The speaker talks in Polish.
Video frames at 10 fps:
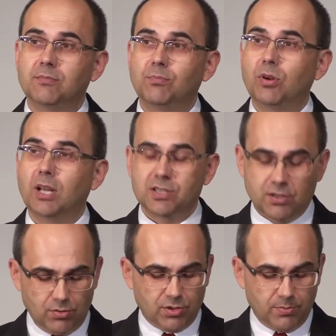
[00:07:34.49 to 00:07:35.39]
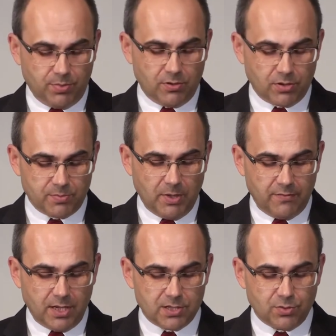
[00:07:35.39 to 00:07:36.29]
po raz drugi
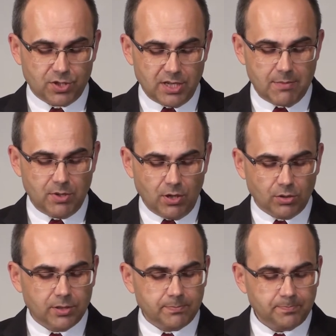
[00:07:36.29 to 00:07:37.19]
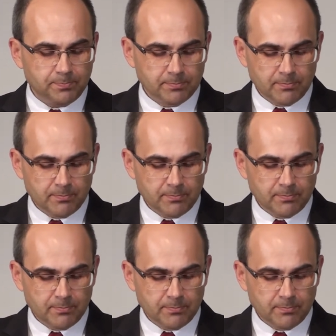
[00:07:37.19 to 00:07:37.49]
porozmawiać z uczniami o tym,